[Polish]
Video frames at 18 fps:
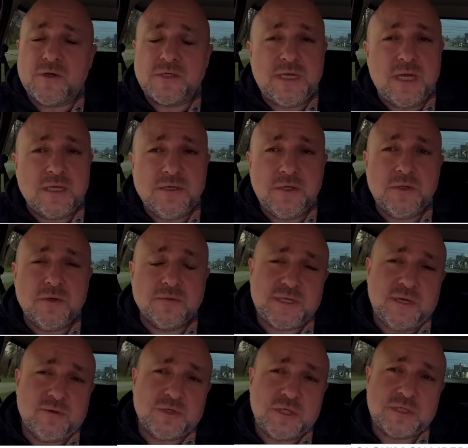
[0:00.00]
Rosjanie
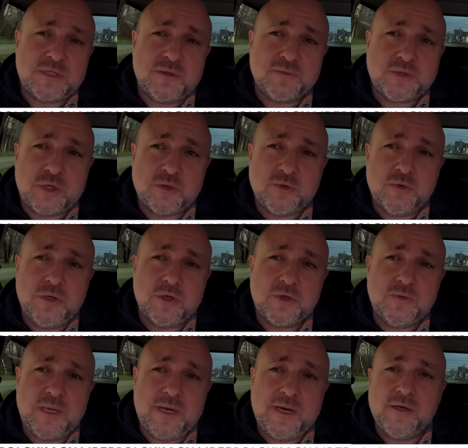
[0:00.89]
idą cały czas do przodu
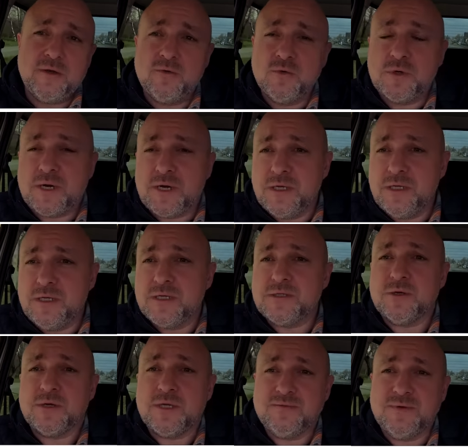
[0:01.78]
i odbierają
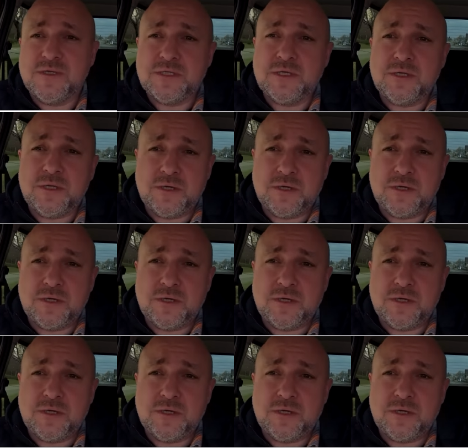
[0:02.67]
Ukrainie coraz więcej